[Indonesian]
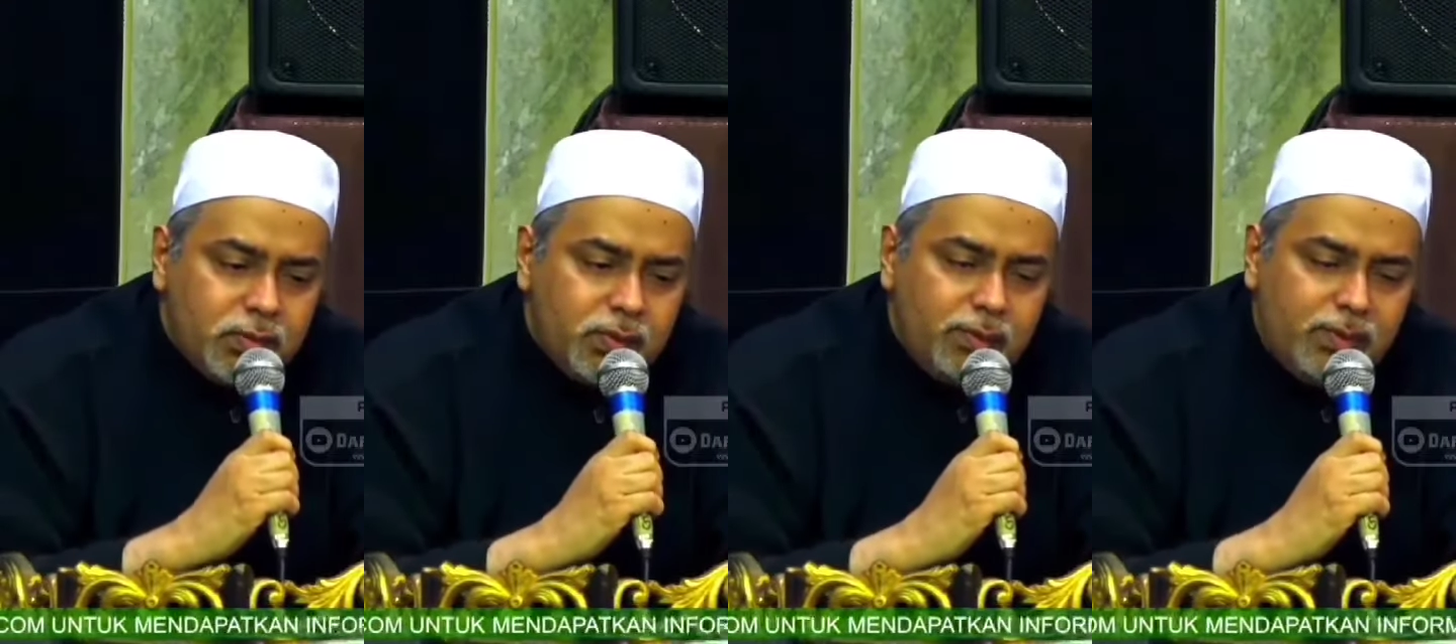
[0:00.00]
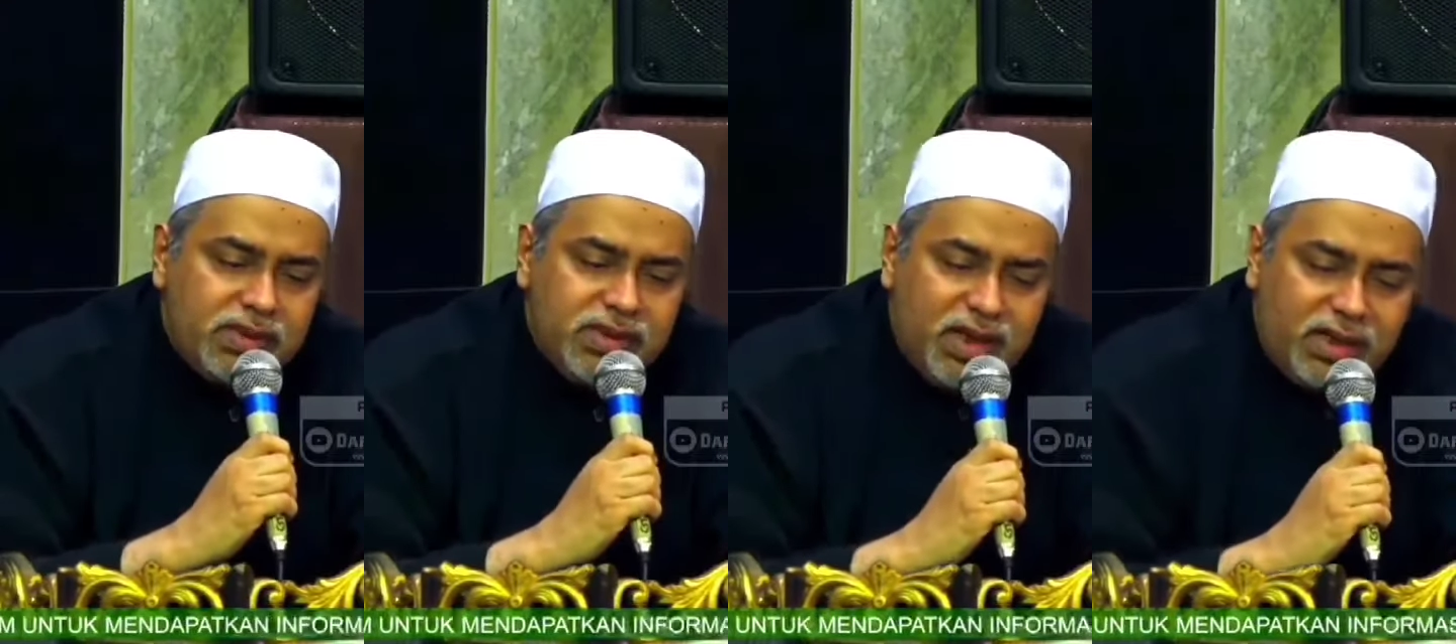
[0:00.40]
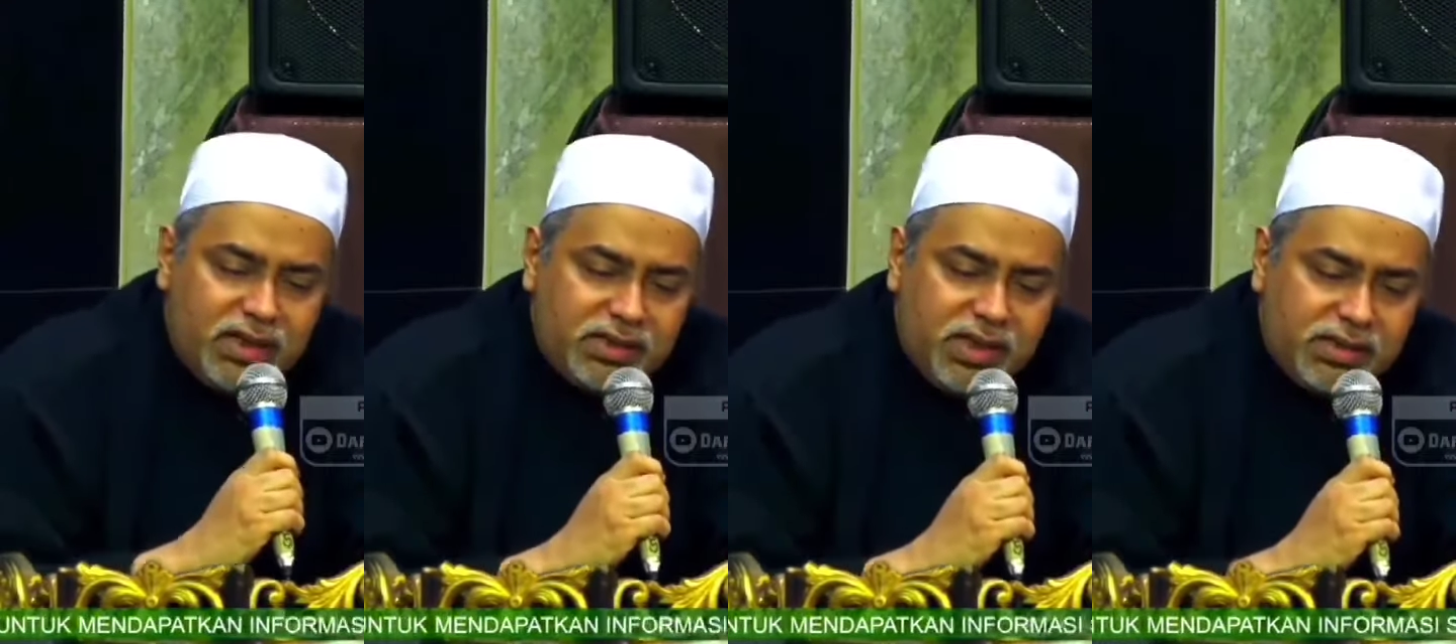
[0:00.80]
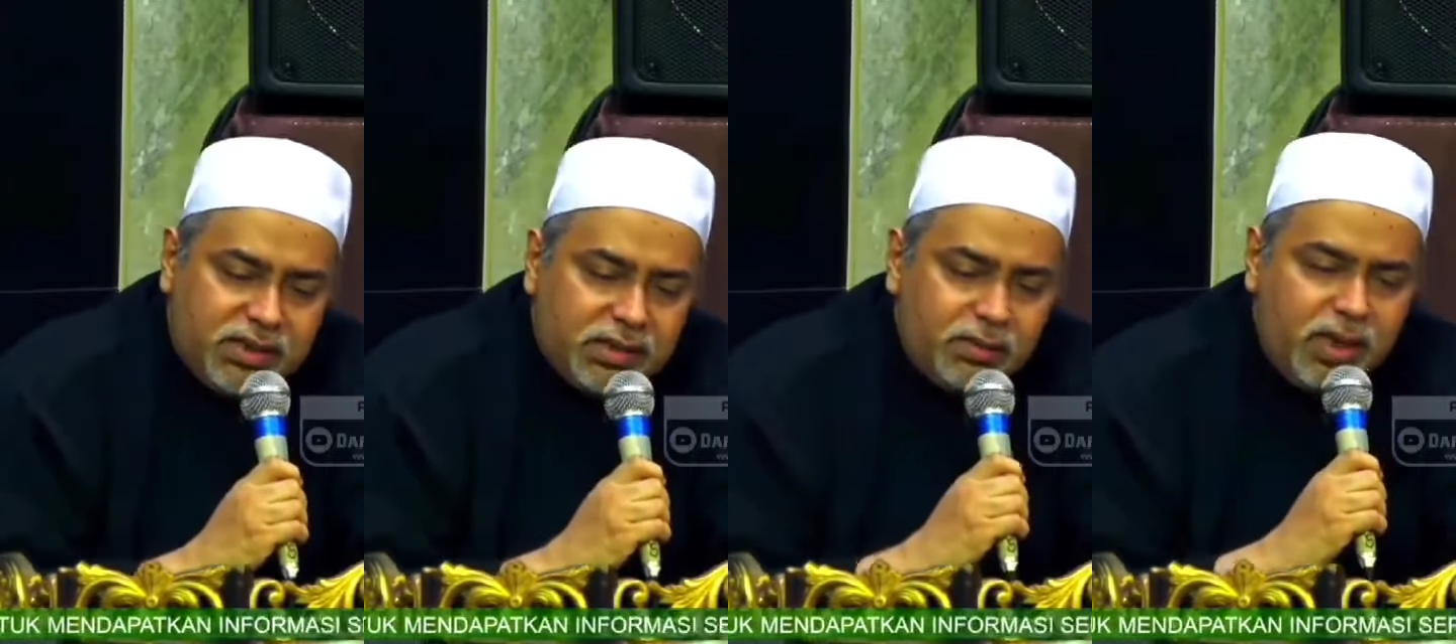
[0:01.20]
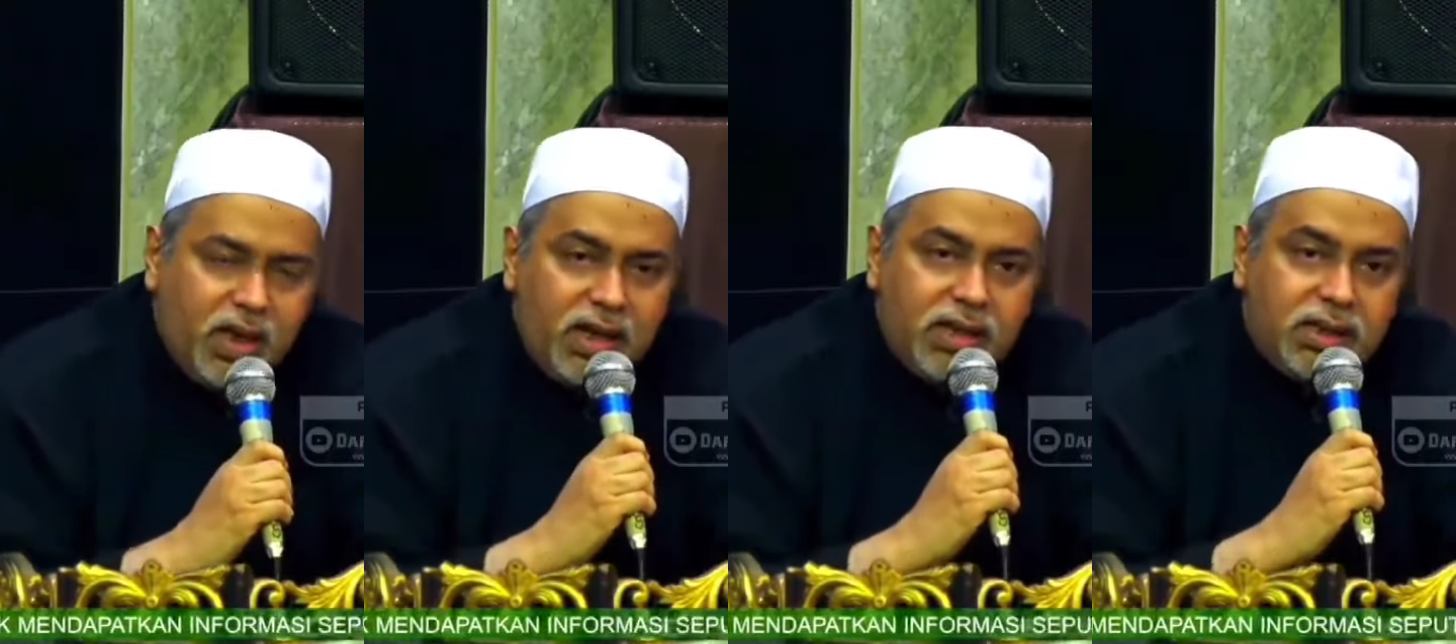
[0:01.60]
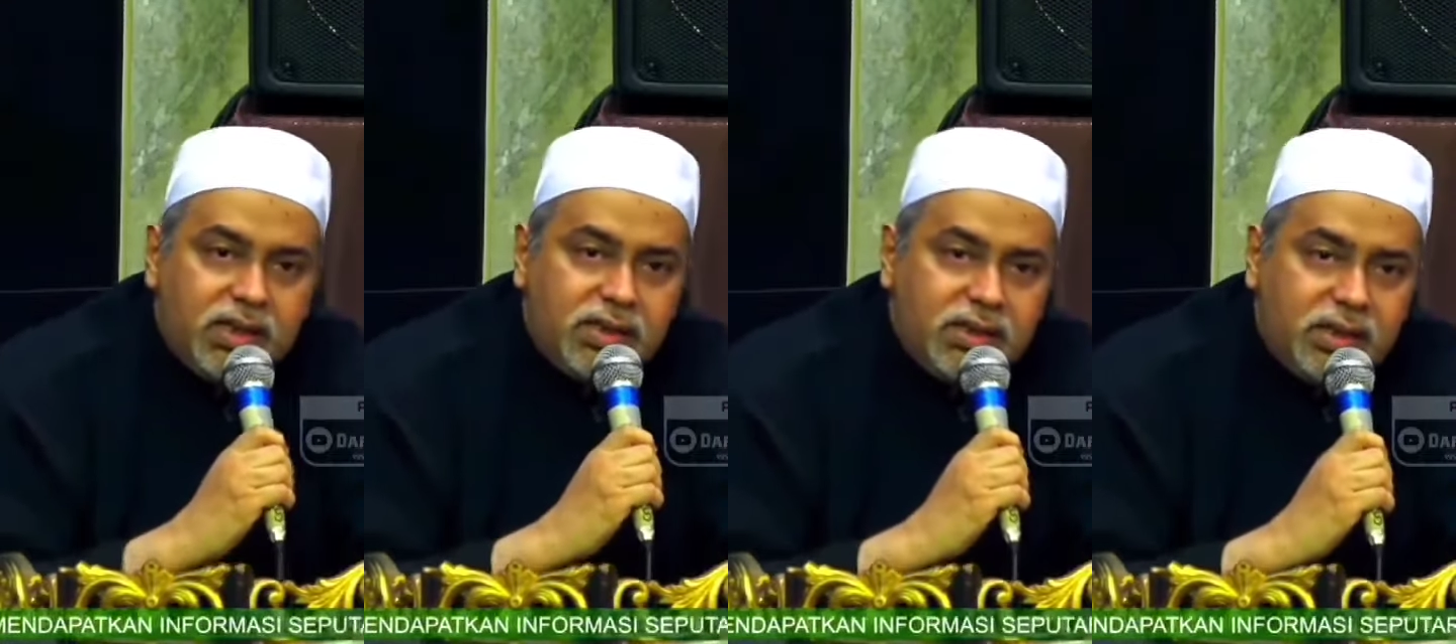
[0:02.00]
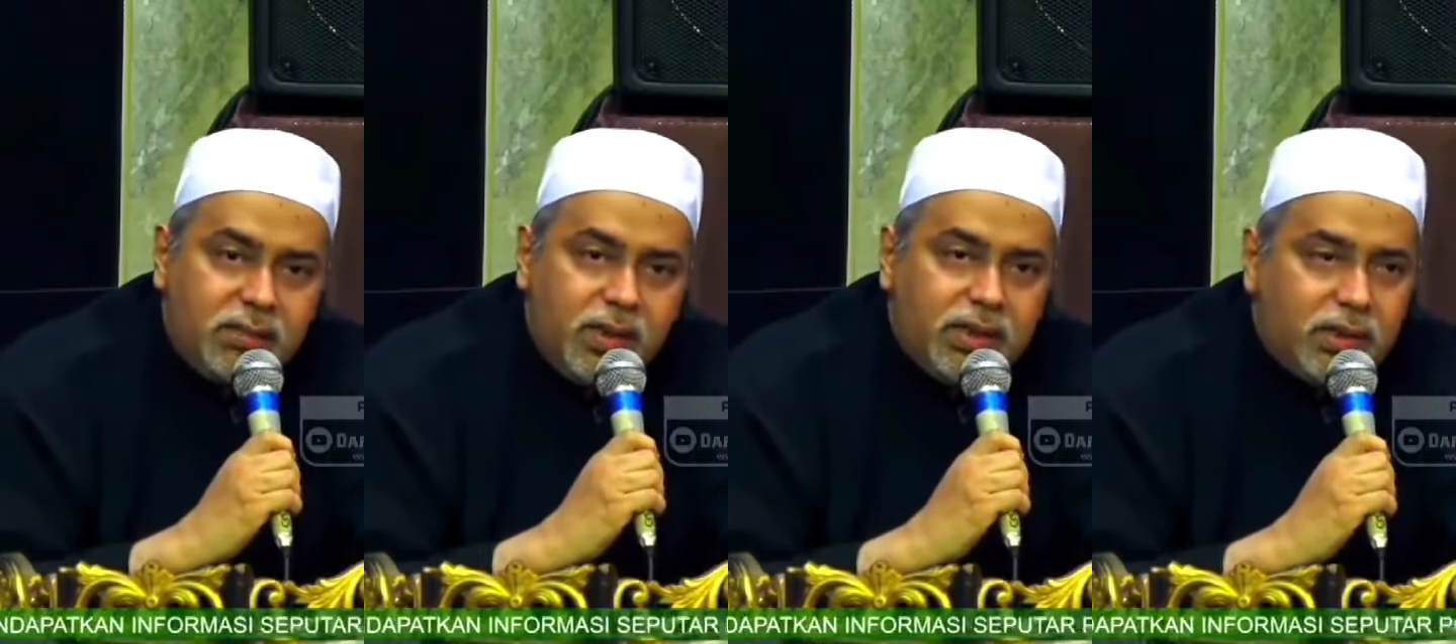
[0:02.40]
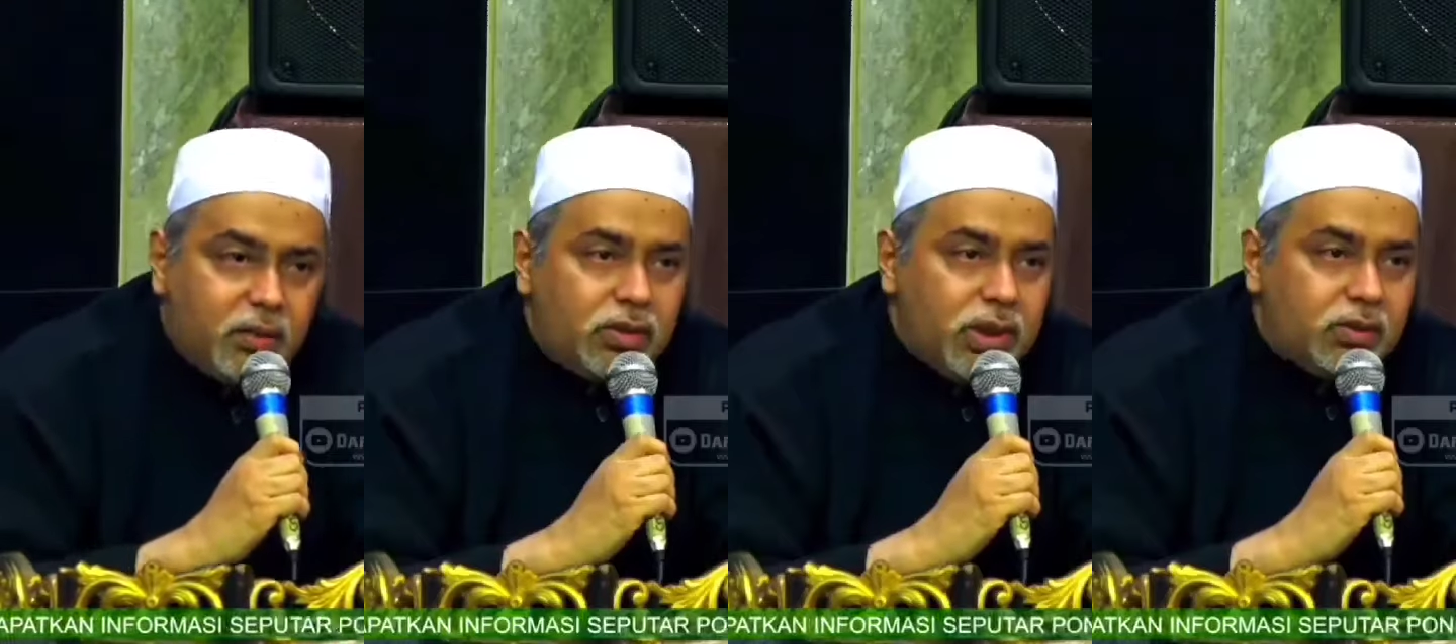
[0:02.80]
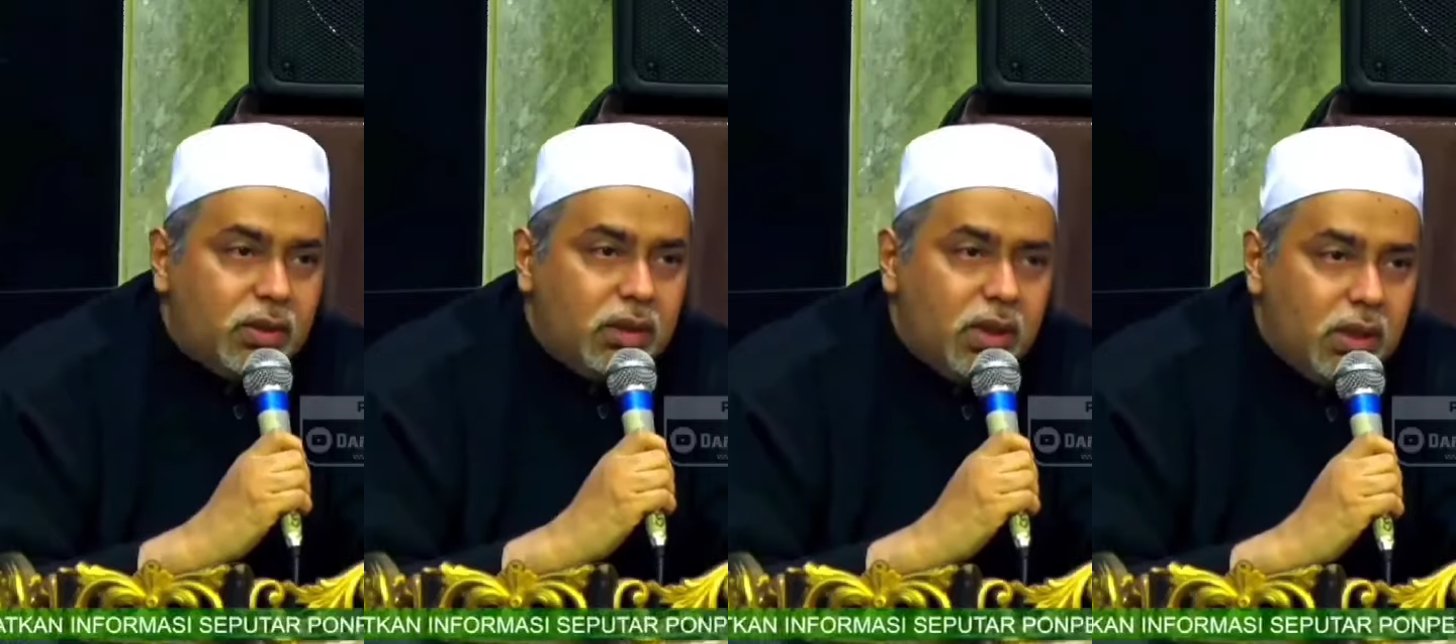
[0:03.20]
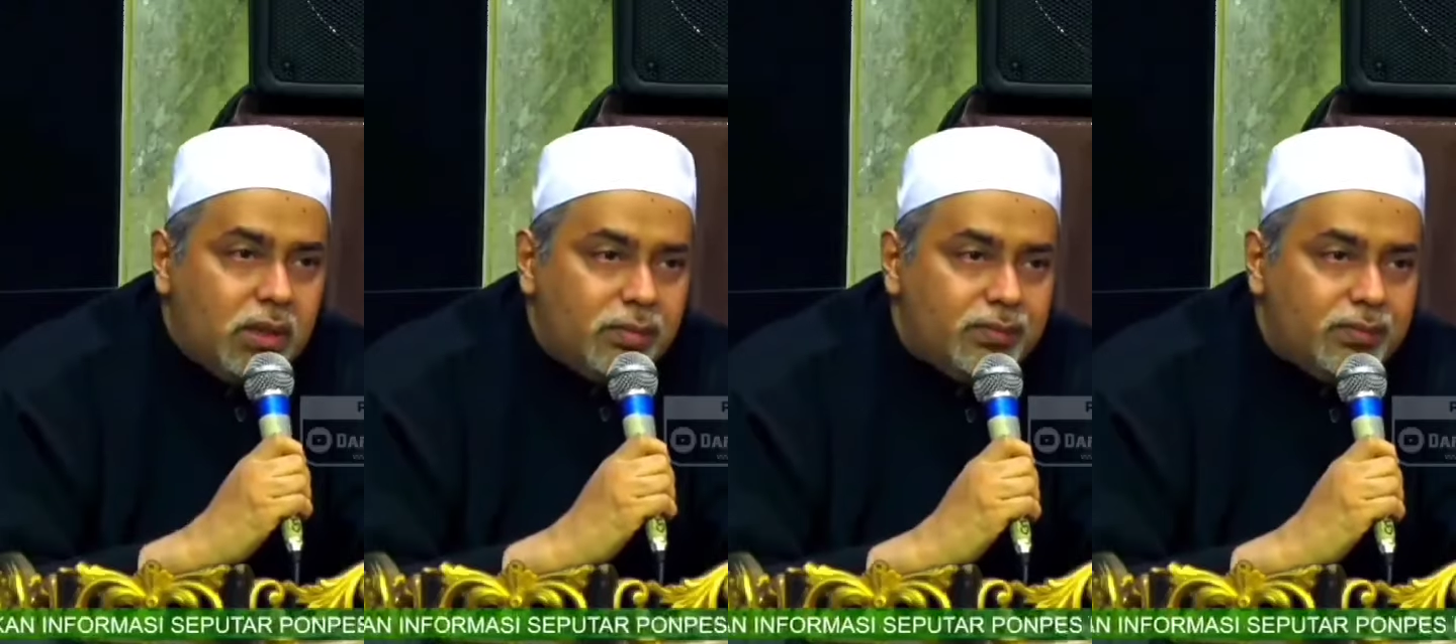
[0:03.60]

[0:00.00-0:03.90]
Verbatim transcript: Sebab penjara jasad menghalangi kita daripada ru'yatullah.